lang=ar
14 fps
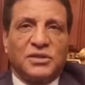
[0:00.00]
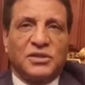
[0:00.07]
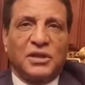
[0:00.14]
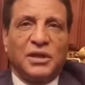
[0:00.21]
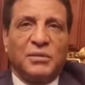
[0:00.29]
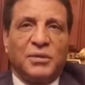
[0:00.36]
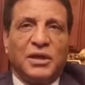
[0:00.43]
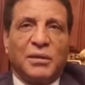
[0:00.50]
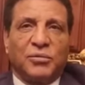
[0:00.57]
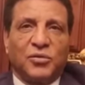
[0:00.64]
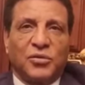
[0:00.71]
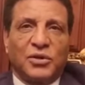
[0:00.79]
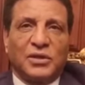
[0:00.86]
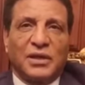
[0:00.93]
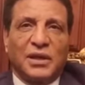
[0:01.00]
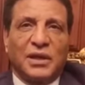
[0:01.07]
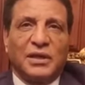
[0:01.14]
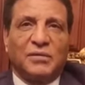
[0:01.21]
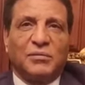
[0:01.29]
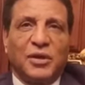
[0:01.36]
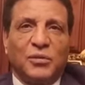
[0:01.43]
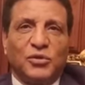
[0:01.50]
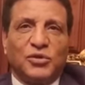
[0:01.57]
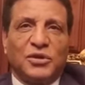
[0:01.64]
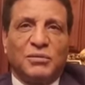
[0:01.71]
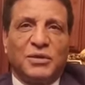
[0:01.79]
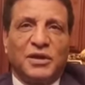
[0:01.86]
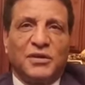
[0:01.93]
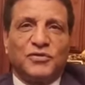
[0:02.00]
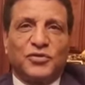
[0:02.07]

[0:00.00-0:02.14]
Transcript: ما حدش اللي بيلعب كوره ده لغايه ما يموت يبقى